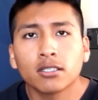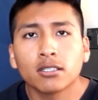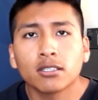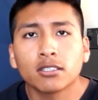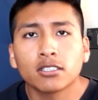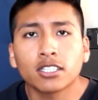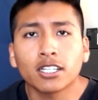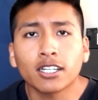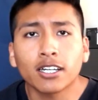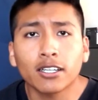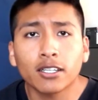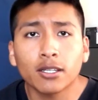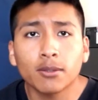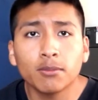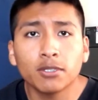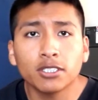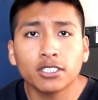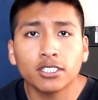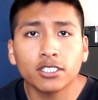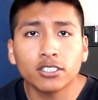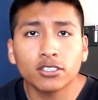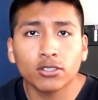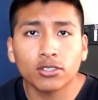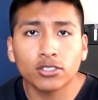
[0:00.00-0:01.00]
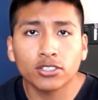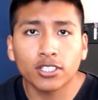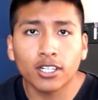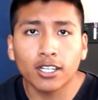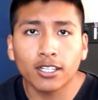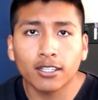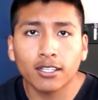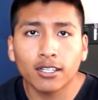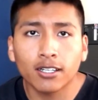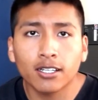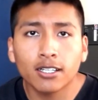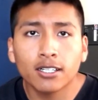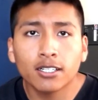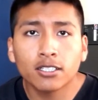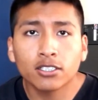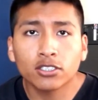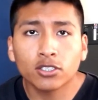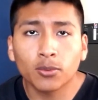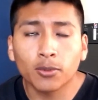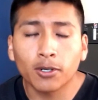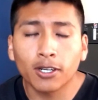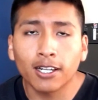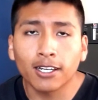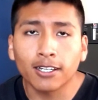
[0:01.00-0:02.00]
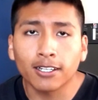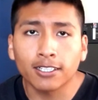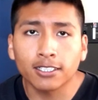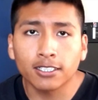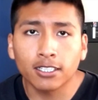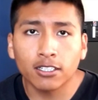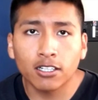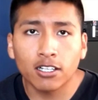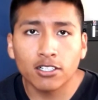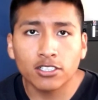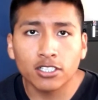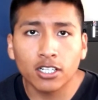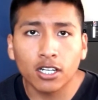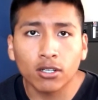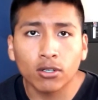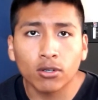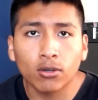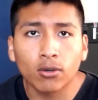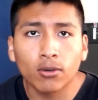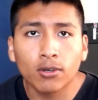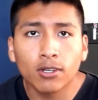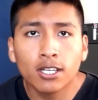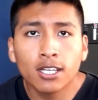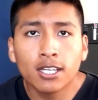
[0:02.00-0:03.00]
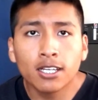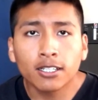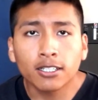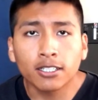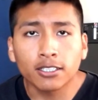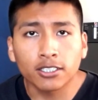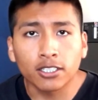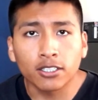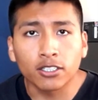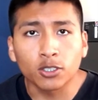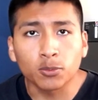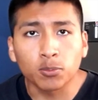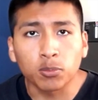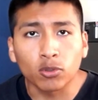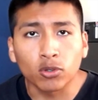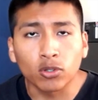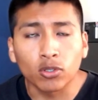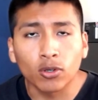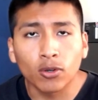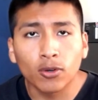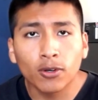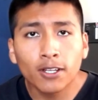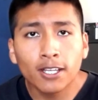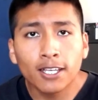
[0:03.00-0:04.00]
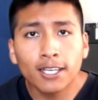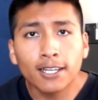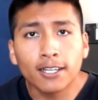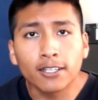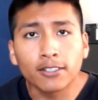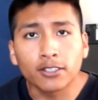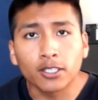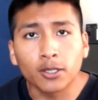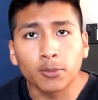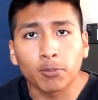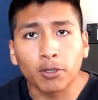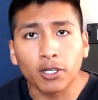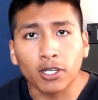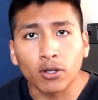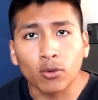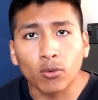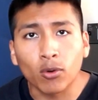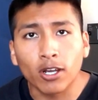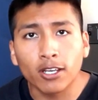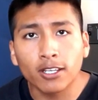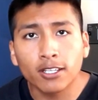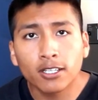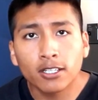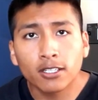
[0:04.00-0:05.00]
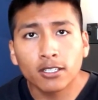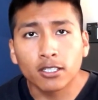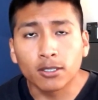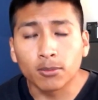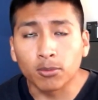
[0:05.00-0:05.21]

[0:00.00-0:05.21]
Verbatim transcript: Sangre de Mestizos trata sobre la guerra del Chaco que se disputó entre Paraguay y